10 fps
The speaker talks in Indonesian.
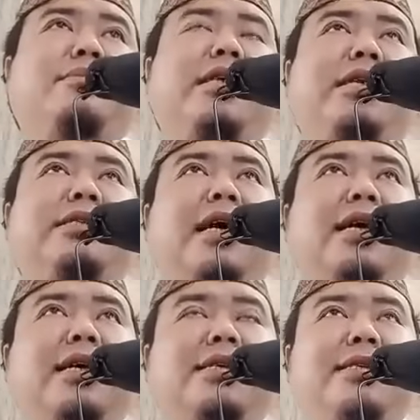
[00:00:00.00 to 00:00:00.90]
Jadi
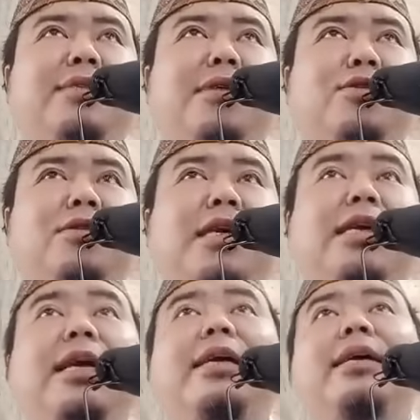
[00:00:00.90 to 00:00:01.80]
cahaya di sini maksudnya
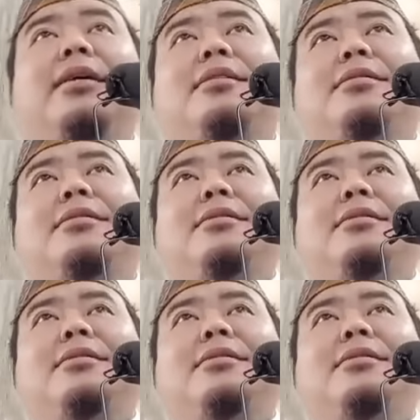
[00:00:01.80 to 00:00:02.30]
hidayah.